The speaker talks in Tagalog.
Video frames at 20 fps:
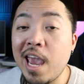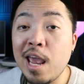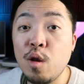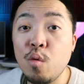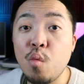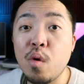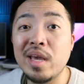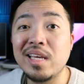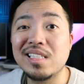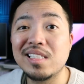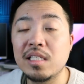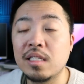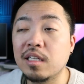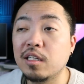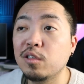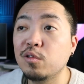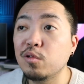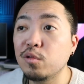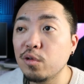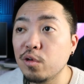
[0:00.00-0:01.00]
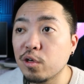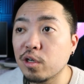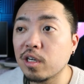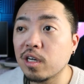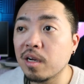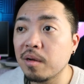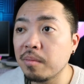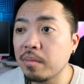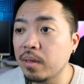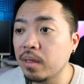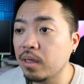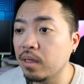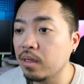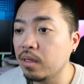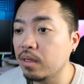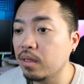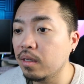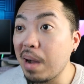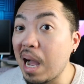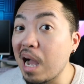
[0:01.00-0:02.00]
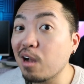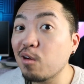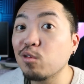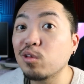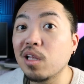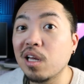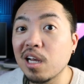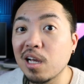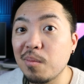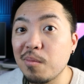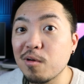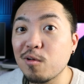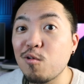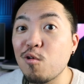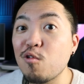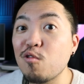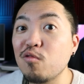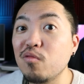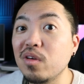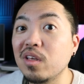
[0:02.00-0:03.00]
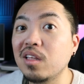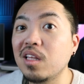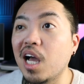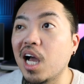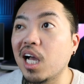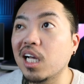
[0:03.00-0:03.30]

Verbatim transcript: NYC, nag-New York kami bago talaga mag-COVID.